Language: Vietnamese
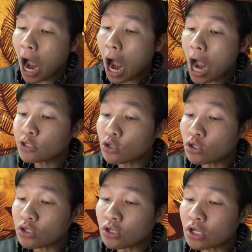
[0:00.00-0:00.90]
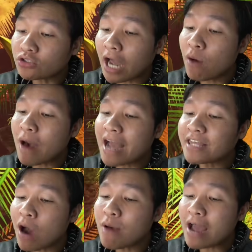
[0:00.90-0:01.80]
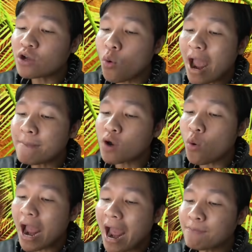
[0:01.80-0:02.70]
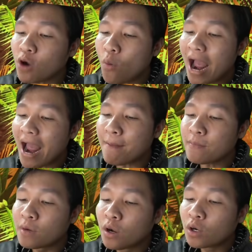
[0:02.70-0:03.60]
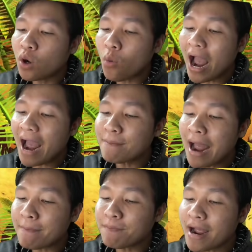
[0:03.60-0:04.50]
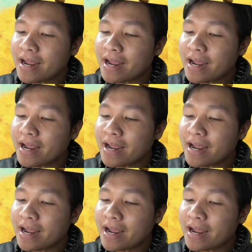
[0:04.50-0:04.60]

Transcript: à, chơi, chơi, chơi, chơi không lại chơi không lại cua em cua em cua em cua em help me